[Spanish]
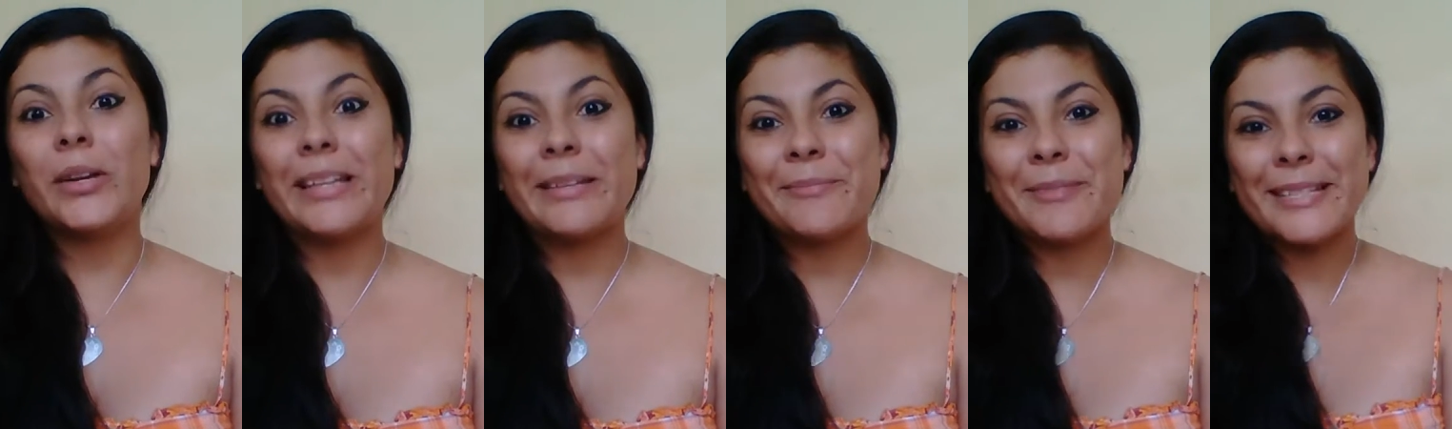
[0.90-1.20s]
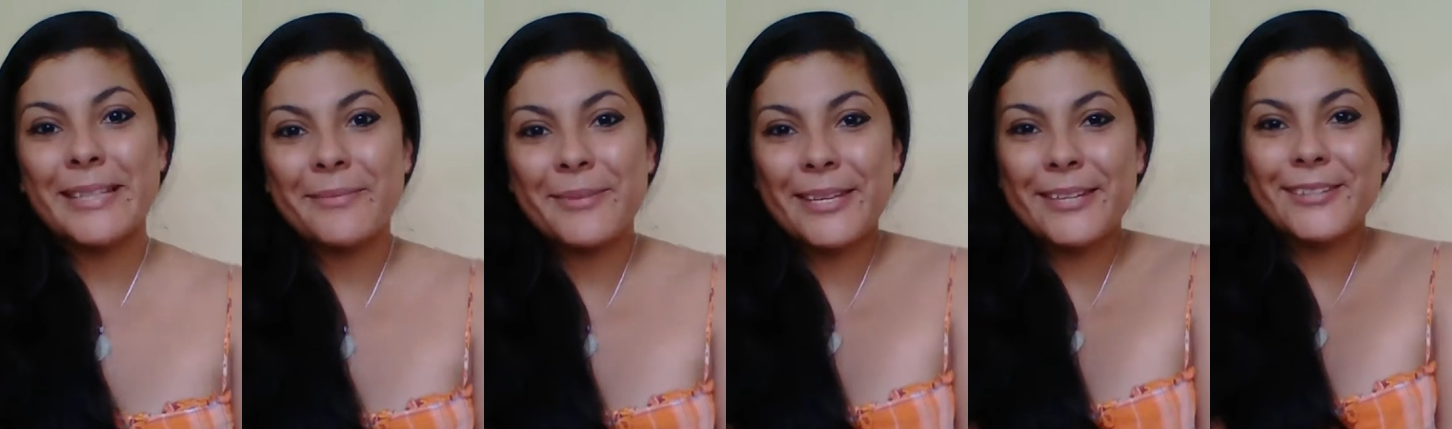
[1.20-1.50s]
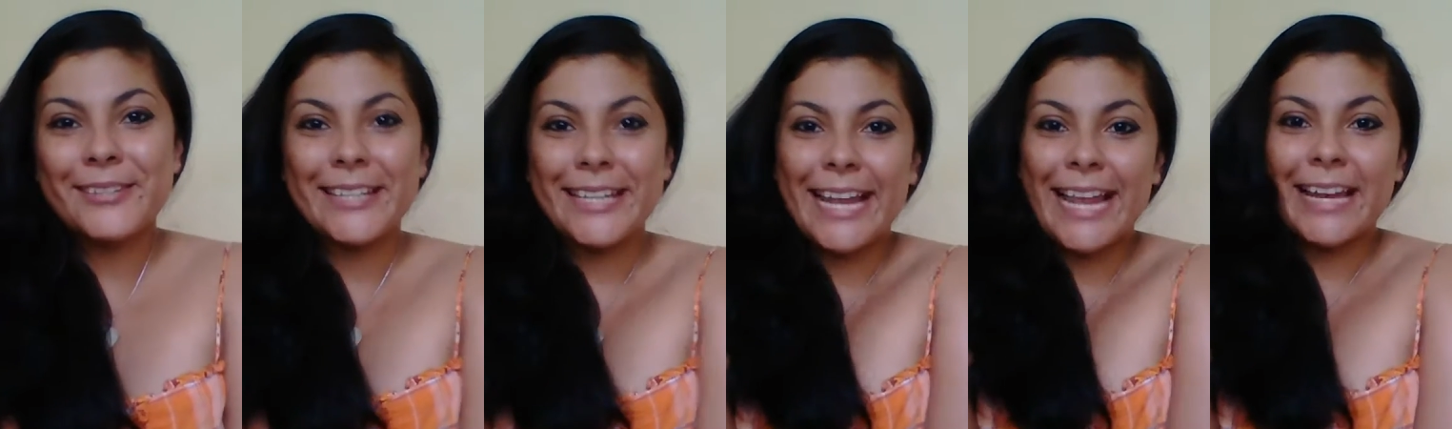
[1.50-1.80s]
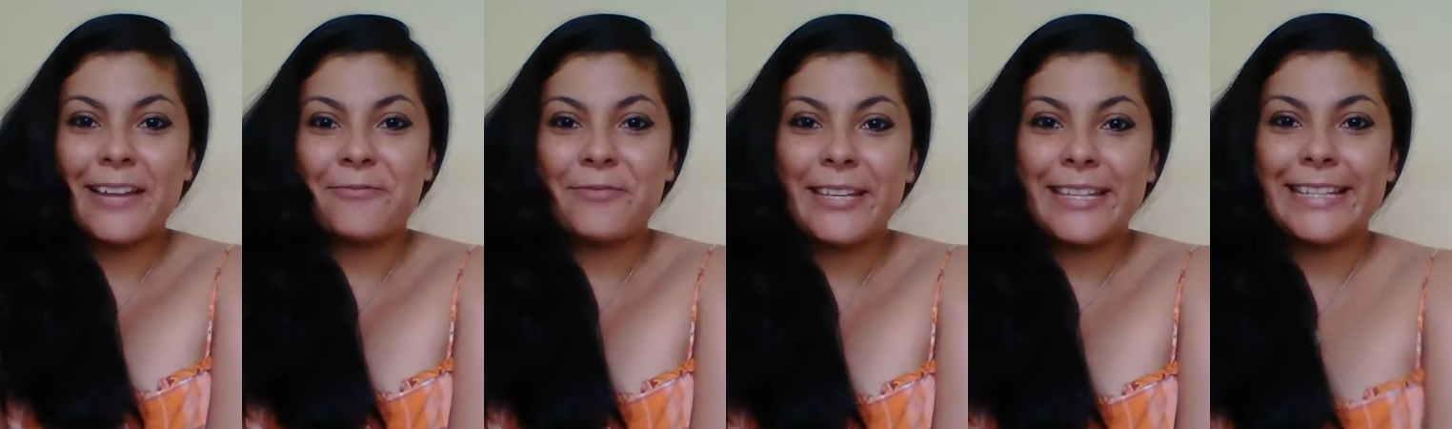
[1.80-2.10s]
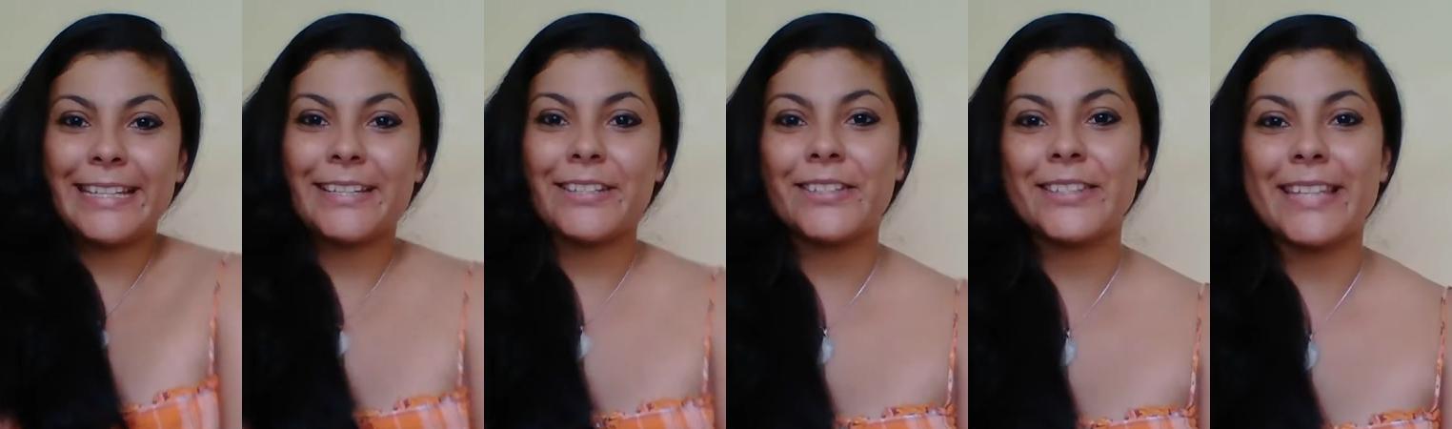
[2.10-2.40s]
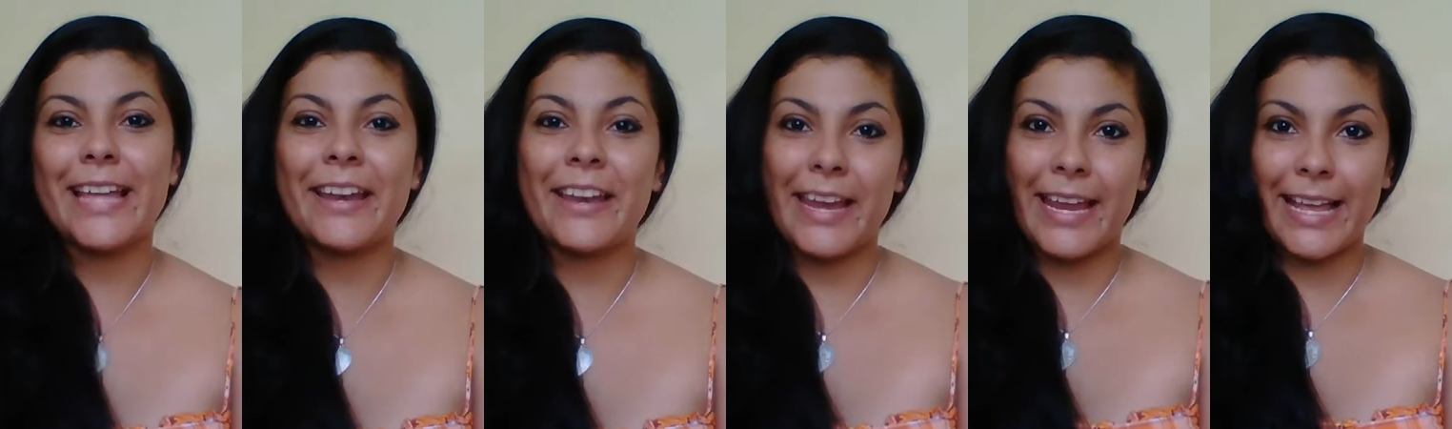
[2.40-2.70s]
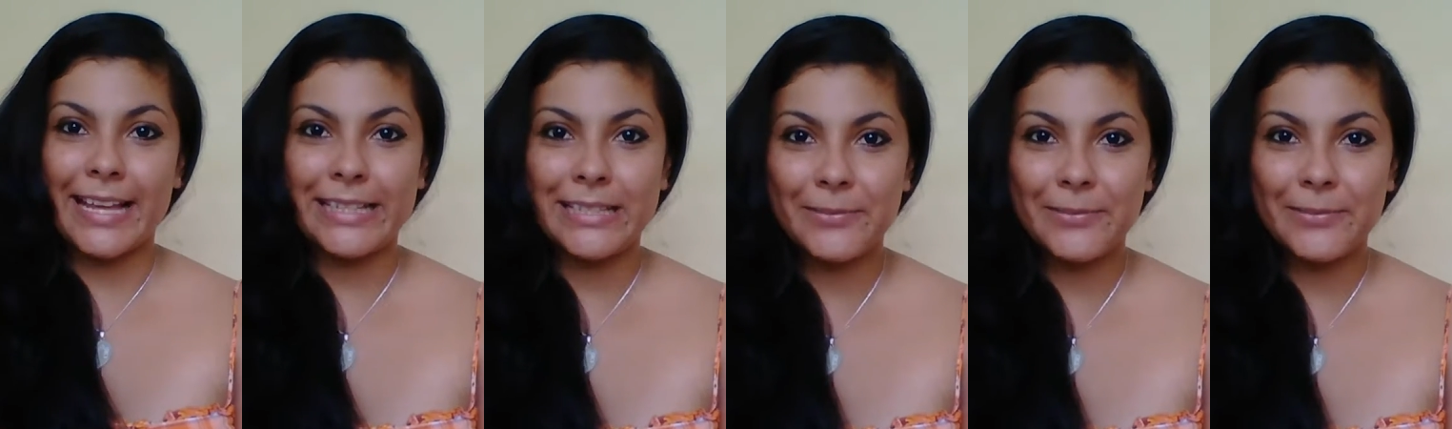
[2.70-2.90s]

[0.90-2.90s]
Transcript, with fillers: Hola mis amigos de Nana Made en Costa Rica,